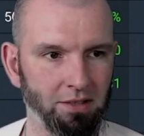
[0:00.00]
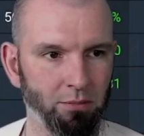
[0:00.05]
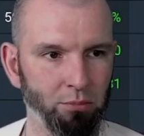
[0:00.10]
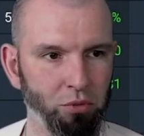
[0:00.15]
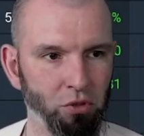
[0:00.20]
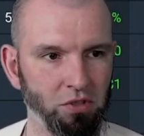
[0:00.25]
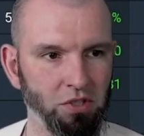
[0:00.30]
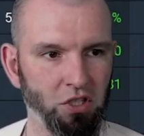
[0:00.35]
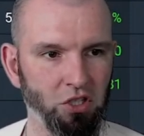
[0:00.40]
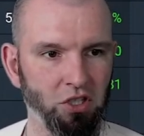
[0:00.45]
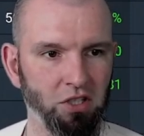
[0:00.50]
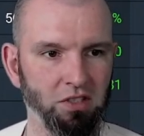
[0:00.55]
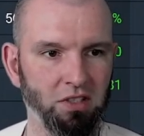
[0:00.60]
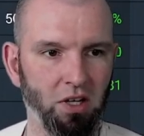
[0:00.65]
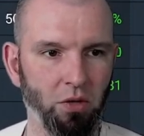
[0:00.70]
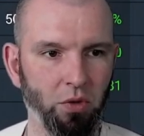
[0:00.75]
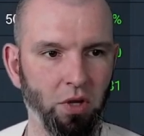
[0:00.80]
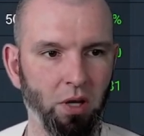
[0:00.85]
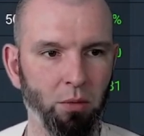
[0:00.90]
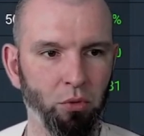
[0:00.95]
Plus jeszcze z
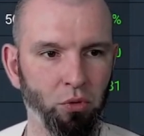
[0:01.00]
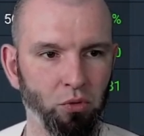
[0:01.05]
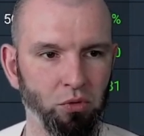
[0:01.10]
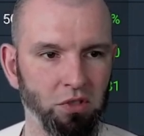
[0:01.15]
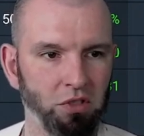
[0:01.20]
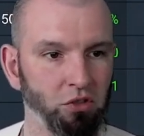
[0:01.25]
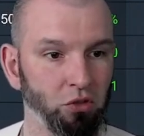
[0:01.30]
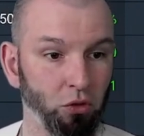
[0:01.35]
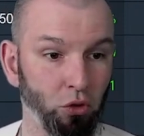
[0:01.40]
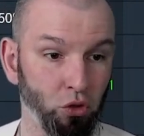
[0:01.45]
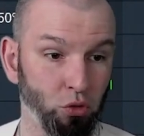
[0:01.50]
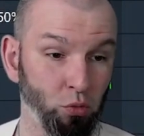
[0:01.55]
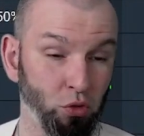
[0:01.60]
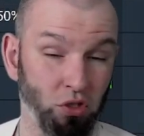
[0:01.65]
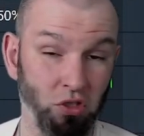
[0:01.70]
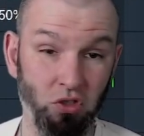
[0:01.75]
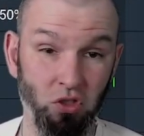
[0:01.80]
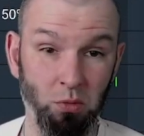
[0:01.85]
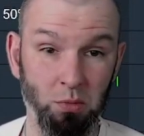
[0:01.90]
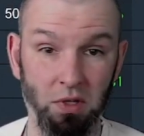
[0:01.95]
aria bonusy ktoś może
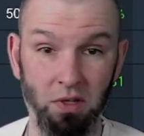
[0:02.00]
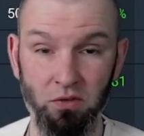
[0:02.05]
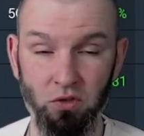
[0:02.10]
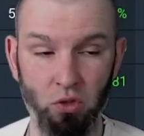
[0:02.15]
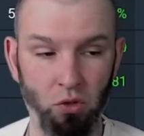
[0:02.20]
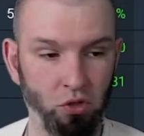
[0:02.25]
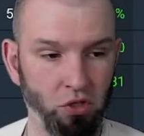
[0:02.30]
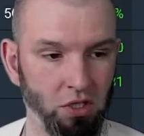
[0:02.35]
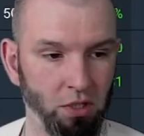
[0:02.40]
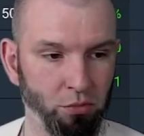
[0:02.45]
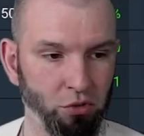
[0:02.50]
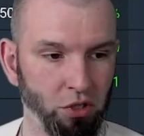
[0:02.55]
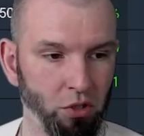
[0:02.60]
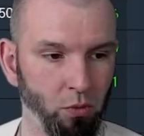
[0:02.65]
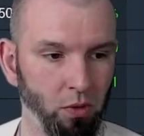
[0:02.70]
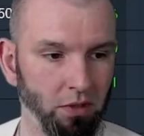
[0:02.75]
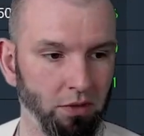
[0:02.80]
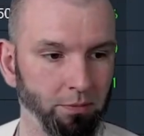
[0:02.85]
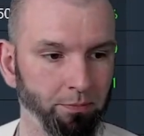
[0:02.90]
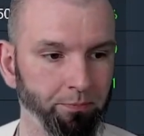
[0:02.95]
sobie wziąć na
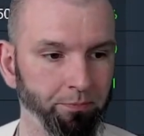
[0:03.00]
przykład.